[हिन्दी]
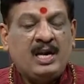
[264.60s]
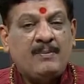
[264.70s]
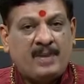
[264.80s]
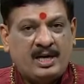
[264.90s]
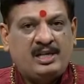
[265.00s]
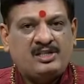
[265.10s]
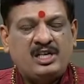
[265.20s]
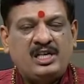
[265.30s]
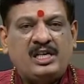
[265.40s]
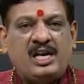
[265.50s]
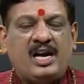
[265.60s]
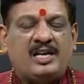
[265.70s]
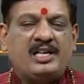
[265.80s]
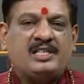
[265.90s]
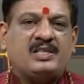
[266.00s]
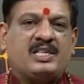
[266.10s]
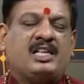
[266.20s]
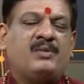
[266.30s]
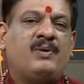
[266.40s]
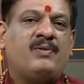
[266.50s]
मंगल शनि की हार्डनेस
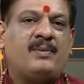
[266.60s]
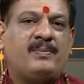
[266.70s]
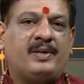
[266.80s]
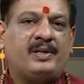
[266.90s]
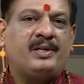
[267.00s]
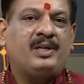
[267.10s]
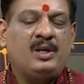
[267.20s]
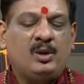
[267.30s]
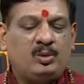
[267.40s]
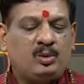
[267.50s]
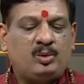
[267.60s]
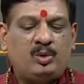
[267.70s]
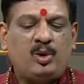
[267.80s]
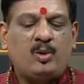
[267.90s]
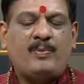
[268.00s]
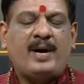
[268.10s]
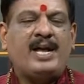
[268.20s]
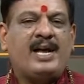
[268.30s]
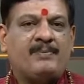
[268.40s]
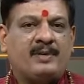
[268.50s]
साथ में वहाँ पर है तो दो
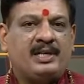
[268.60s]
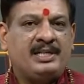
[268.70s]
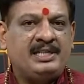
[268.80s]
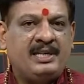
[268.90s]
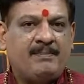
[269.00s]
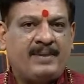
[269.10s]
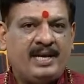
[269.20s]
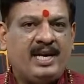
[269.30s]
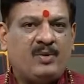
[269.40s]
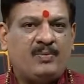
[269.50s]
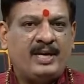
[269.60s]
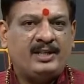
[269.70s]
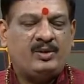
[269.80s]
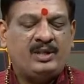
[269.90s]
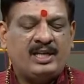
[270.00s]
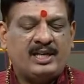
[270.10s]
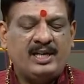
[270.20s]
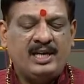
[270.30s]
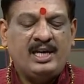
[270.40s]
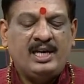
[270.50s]
उपाय आप कर लीजिए पहला उपाय तो ये है
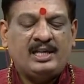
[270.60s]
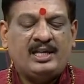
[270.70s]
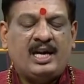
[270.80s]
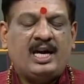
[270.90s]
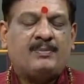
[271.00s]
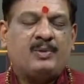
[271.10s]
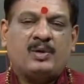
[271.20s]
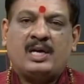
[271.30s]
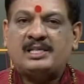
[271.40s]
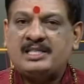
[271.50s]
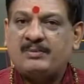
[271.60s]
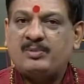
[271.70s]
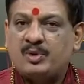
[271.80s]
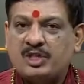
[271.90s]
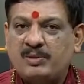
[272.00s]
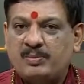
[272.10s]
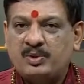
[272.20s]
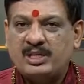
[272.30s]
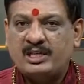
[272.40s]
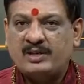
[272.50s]
कि आपको कालसर्प दोष की
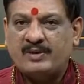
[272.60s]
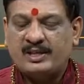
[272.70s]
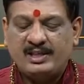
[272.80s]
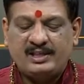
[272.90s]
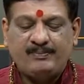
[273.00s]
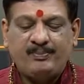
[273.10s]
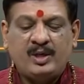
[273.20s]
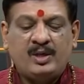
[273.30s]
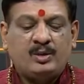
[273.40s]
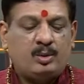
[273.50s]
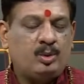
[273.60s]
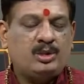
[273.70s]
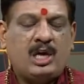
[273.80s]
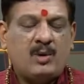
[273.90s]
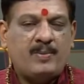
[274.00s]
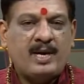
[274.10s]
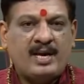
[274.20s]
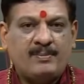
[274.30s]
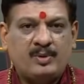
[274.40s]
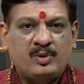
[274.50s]
पूजा करवानी है दूसरा उपाय
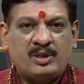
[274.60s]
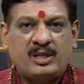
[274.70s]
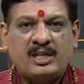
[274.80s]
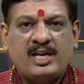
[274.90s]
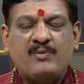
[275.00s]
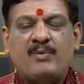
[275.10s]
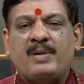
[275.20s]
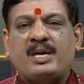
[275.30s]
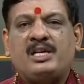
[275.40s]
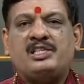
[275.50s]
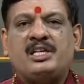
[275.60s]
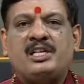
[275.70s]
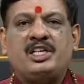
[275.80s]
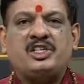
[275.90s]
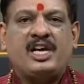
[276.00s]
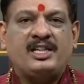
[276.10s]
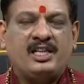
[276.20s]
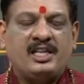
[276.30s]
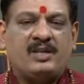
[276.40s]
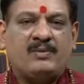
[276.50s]
आपको जो करना है वो मंगल शनि की
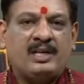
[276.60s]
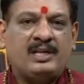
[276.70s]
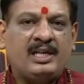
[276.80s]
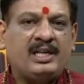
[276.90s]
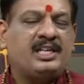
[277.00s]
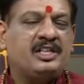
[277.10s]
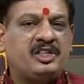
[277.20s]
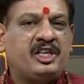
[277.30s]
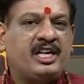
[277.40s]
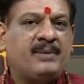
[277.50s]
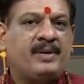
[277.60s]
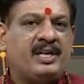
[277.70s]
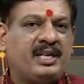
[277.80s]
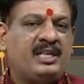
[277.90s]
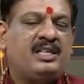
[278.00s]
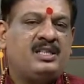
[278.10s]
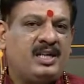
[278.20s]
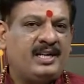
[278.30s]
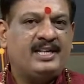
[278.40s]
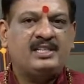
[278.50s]
शांति करवानी है खेजड़ी के पेड़ के नीचे
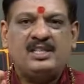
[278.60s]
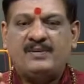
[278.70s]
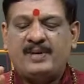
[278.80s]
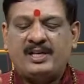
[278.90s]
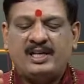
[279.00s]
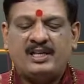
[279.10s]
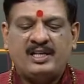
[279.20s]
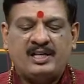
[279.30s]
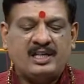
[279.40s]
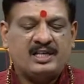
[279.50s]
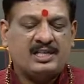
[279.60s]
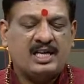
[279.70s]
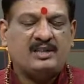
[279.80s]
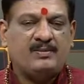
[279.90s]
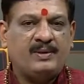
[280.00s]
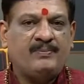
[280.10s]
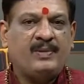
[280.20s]
या खेजड़ी पेड़ के दंड के साथ में